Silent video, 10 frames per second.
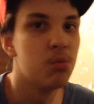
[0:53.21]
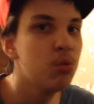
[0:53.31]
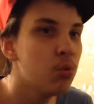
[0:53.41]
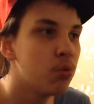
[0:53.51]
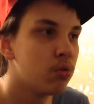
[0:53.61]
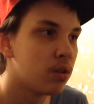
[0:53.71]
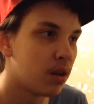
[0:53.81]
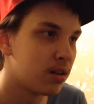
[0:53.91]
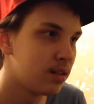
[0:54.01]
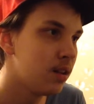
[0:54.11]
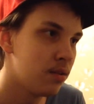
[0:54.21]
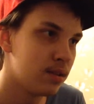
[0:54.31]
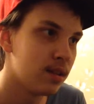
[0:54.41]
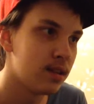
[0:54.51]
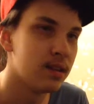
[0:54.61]
буду разыгрывать
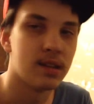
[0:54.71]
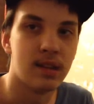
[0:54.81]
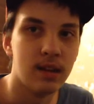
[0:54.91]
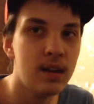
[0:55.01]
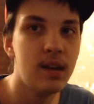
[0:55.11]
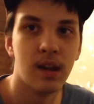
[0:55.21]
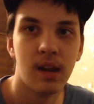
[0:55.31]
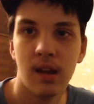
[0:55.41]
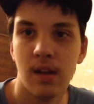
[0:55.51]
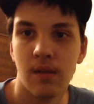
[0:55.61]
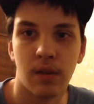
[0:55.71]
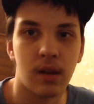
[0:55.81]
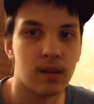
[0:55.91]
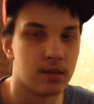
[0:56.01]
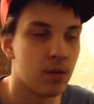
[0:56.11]
всякие скины в
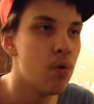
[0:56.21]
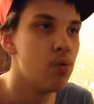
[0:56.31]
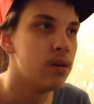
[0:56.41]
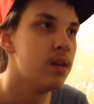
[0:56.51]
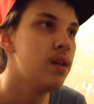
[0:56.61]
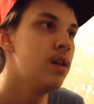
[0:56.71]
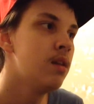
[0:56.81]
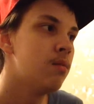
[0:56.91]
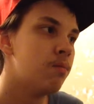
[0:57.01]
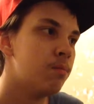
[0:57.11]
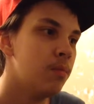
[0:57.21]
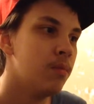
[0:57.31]
CSGO и